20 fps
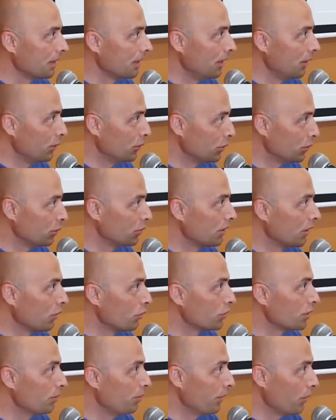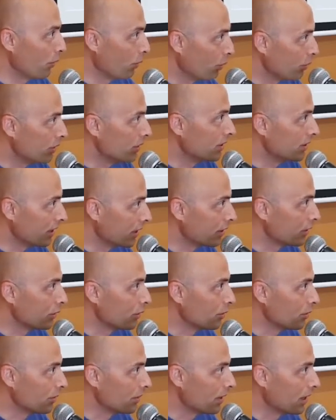Люди туда уже приходят с
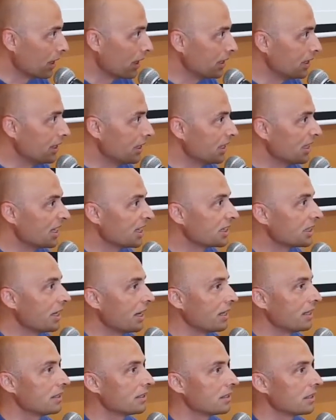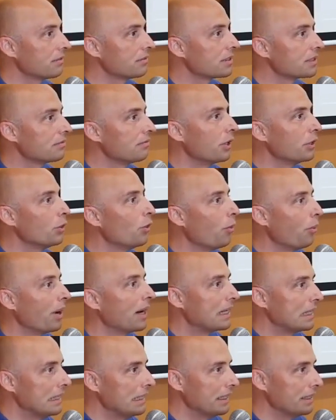огнем. Они жарятся в своем
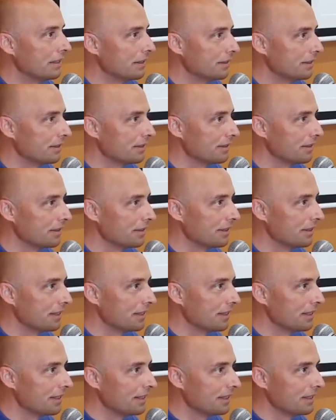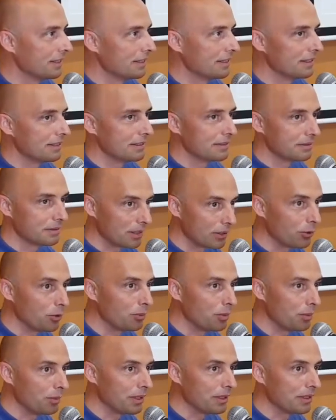огне. Такой
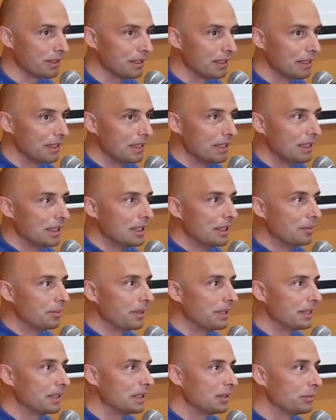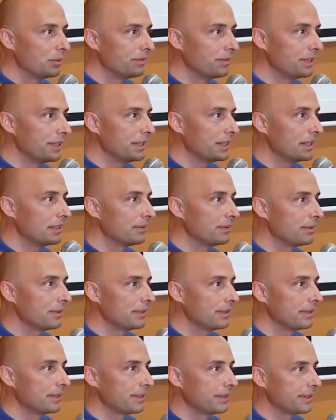момент. Поэтому вот это
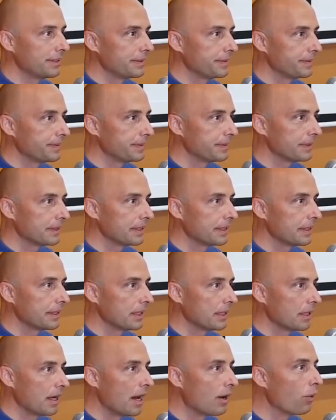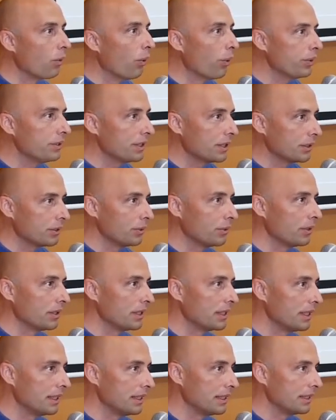вот э, огонь, который
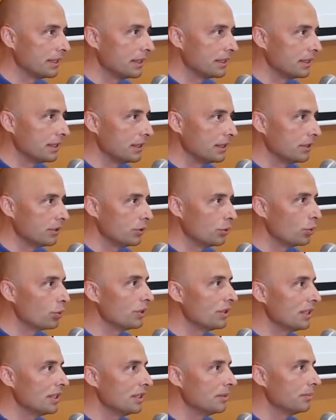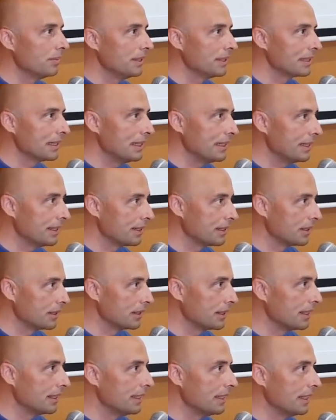горит, эти дурные мысли, этот
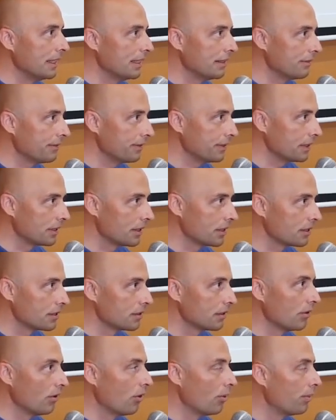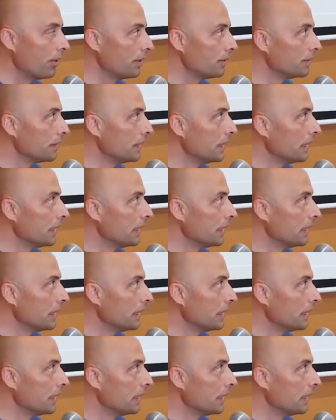гнев, эта злоба,